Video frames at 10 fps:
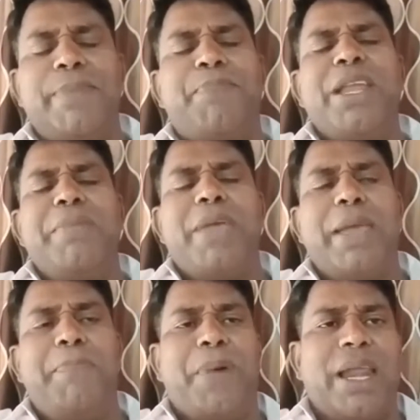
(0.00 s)
எப்படி
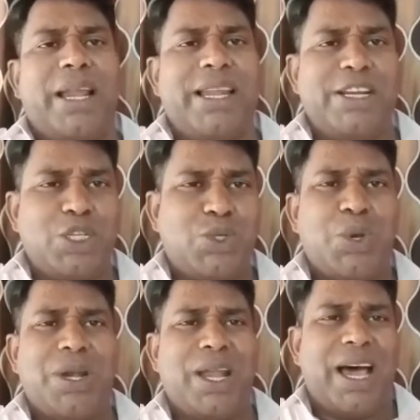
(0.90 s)
மேய்ப்பார்கள் என்று
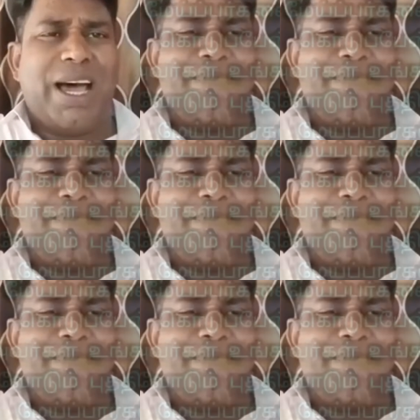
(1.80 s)
சொன்னா